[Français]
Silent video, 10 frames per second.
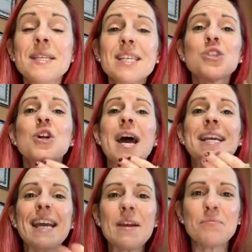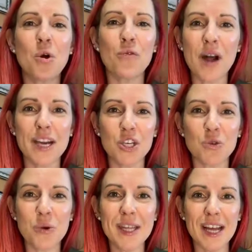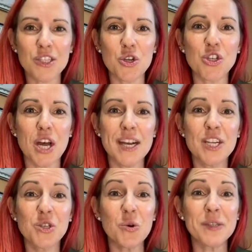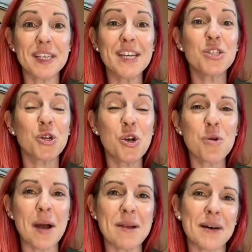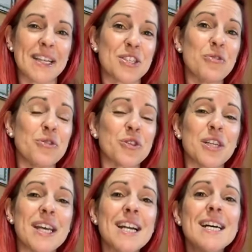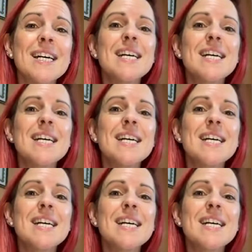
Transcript: Puis c'est ça la game qu'on va aller jouer dans un challenge au sein du club alimentation fonctionnelle.